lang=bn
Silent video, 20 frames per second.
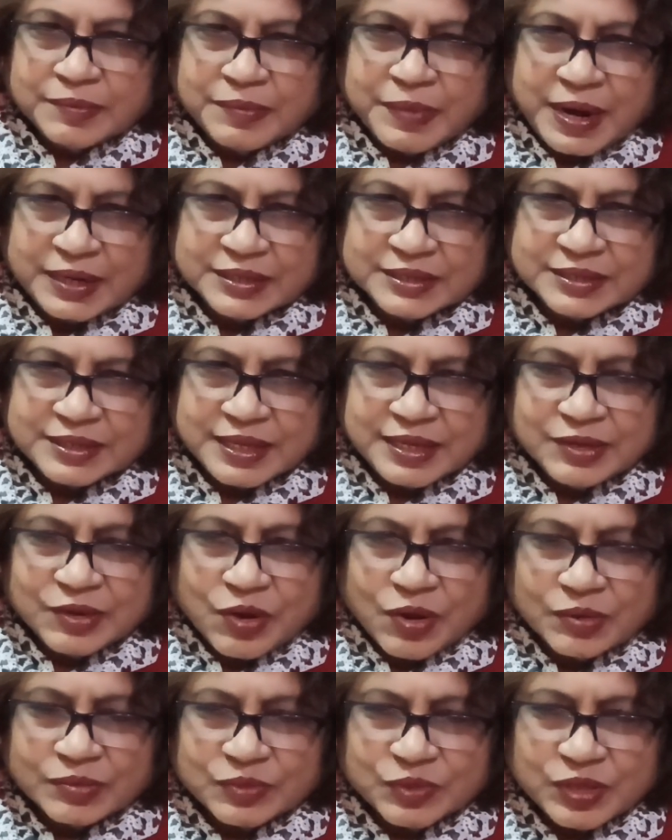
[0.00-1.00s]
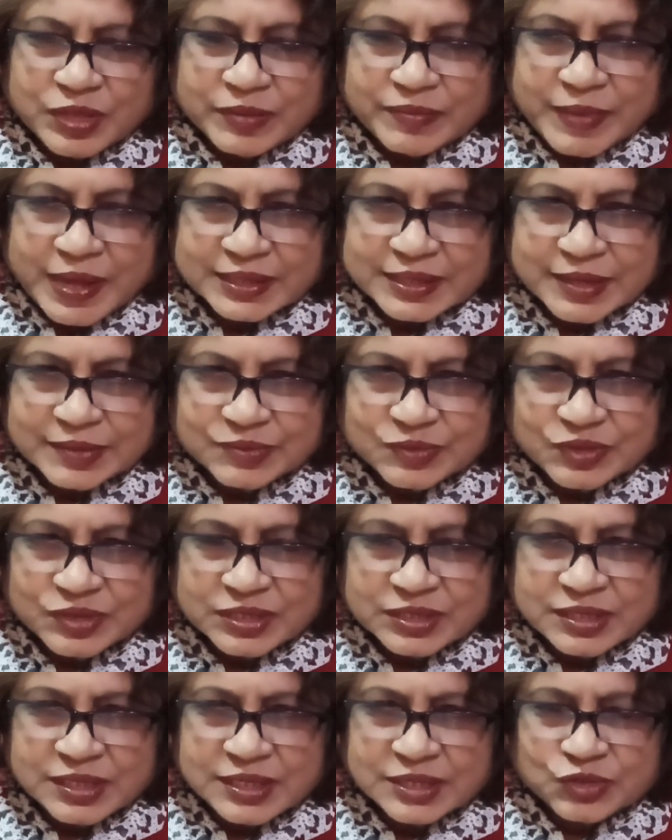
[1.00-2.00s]
বাড়িতেই কম্বলে মাথা
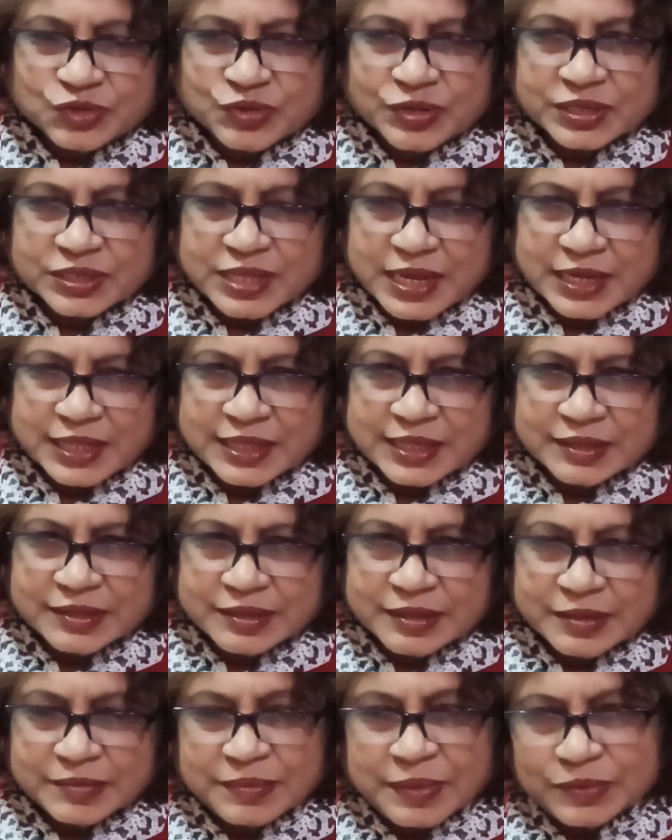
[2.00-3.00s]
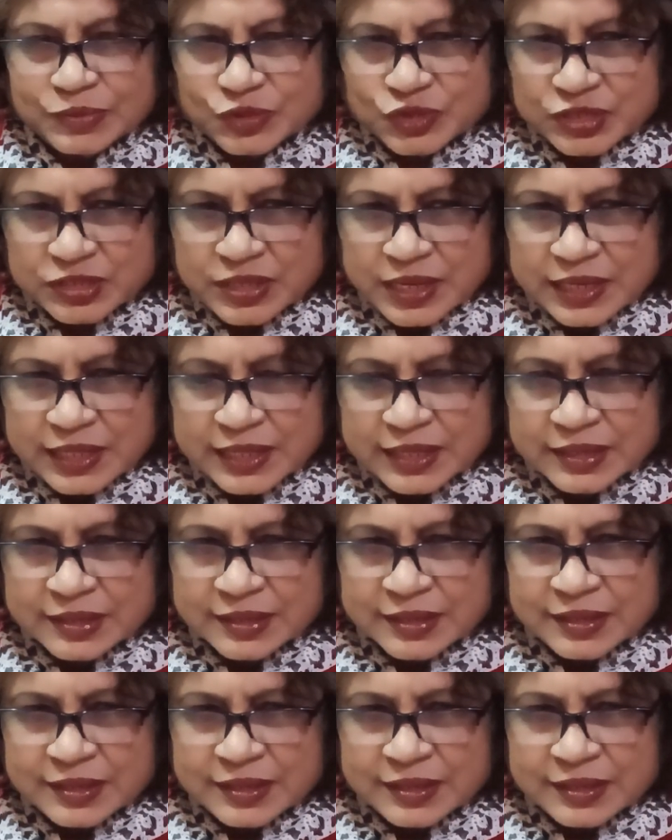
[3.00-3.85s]
মুড়িয়ে দিয়ে শুয়ে থাকলে বা বসে থাকলে